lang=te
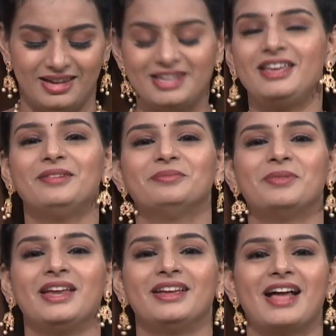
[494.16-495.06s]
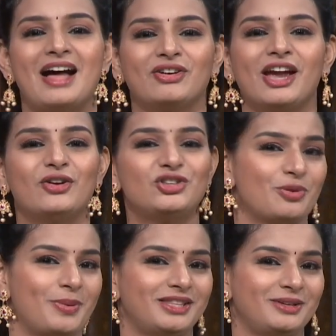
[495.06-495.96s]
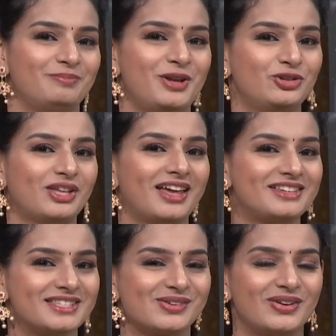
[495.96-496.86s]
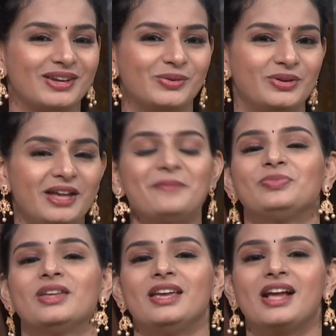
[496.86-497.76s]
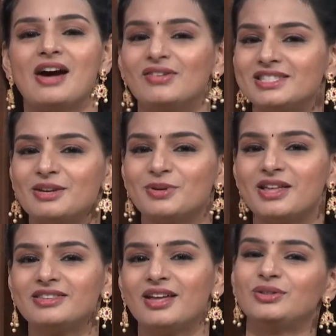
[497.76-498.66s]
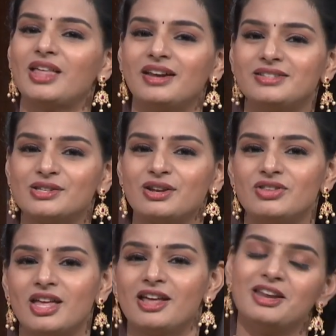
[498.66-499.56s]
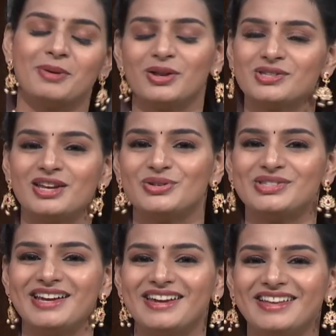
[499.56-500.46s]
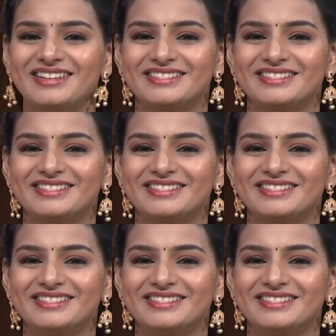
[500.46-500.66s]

ఇది మరి అవకాడో చపాతి మీరు తయారు చేసుకోవాలనుకుంటే కావాల్సిన పదార్థాలు తయారు చేసుకునే విధానాన్ని మరొకసారి చూసేయండి